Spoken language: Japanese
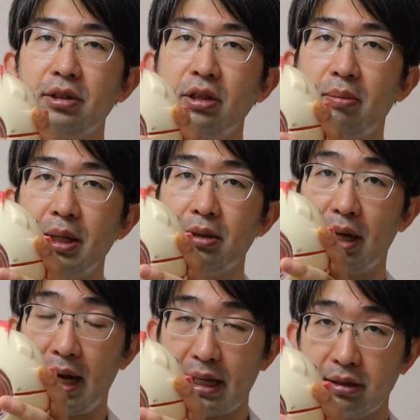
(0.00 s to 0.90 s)
というのは目
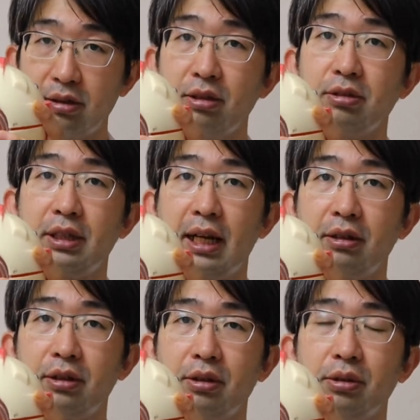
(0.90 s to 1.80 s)
の圧力であ
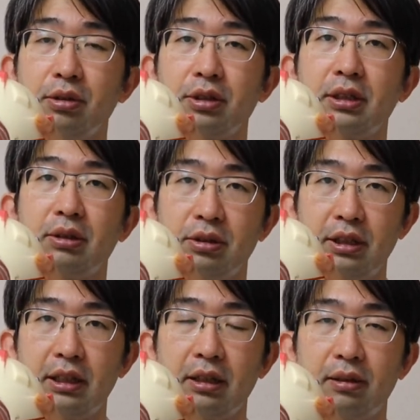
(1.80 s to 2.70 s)
るってことを知ってほ
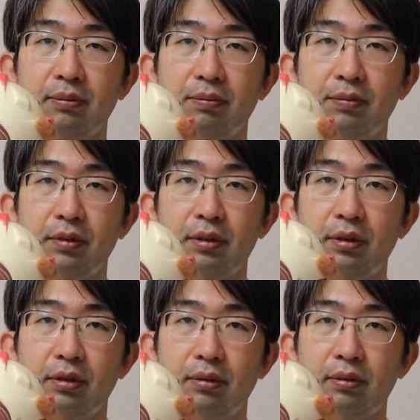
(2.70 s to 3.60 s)
しいんです
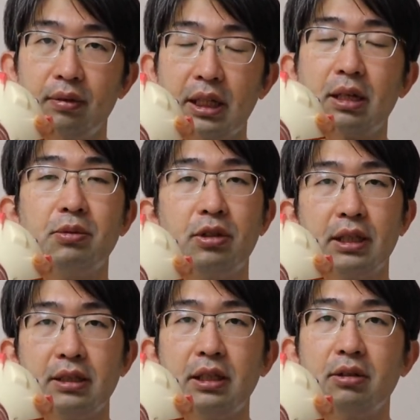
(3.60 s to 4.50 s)
ただ
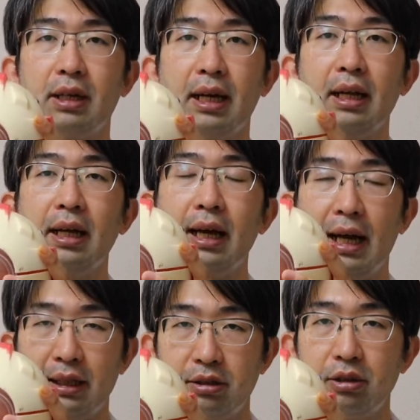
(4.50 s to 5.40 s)
難しいのは
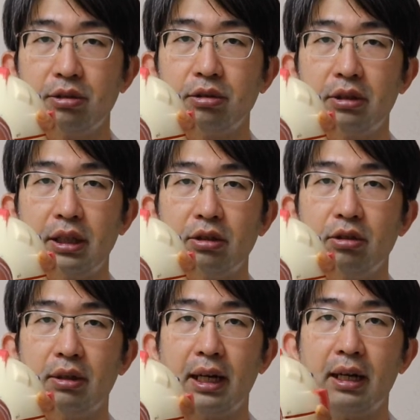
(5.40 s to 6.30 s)
圧力っていう
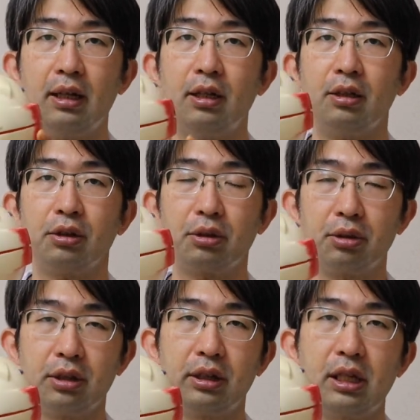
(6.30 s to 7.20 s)
のは
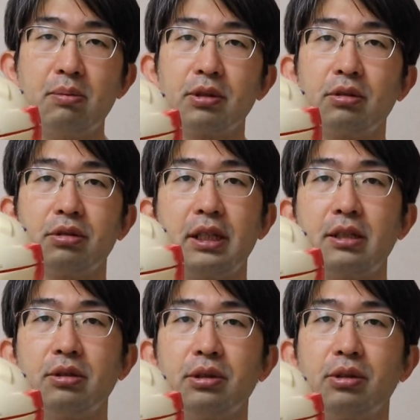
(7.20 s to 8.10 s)
とっても測
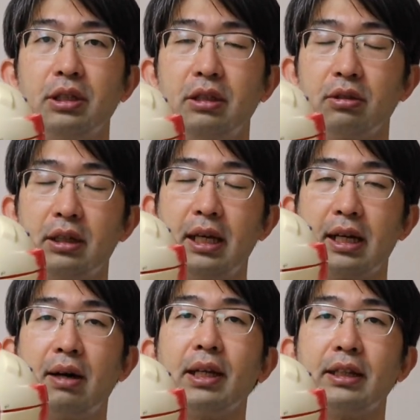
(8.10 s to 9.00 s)
定上等によっ
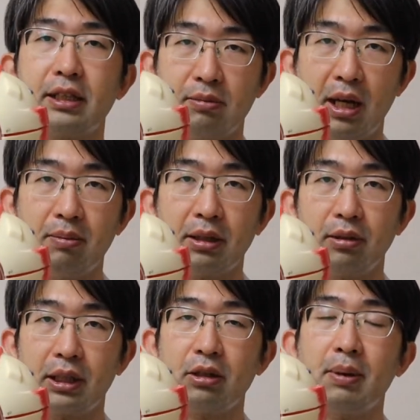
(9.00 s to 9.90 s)
て変わってしまいま
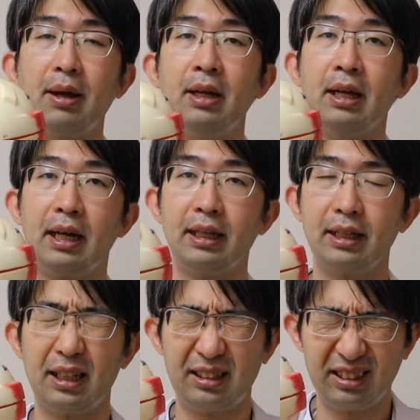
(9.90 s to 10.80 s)
す例えばあな
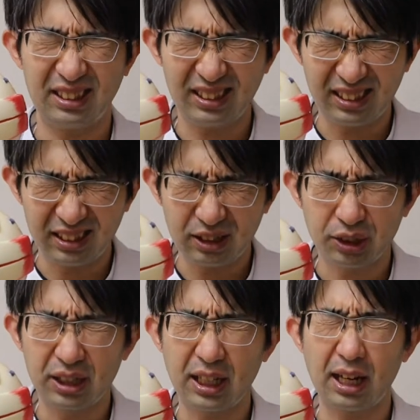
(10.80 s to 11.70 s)
たがぐーっ
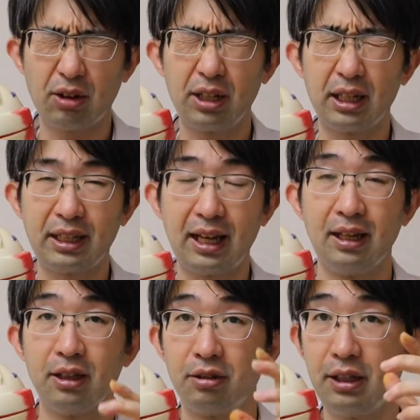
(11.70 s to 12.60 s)
と力を入れ
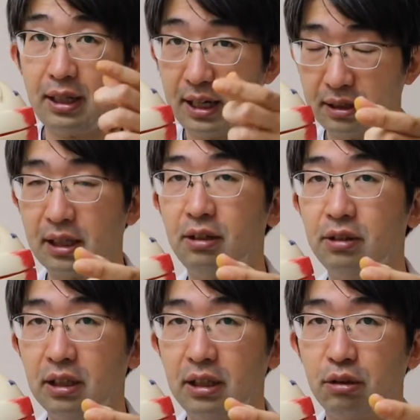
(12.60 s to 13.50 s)
てそれで眼圧測
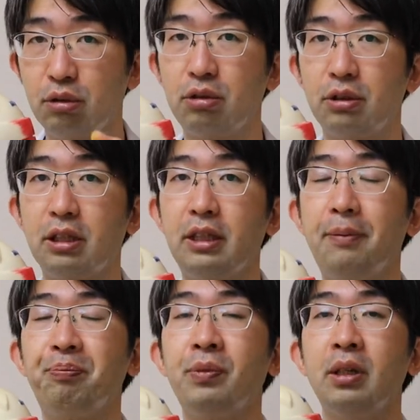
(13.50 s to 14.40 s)
るんですねそうするとですね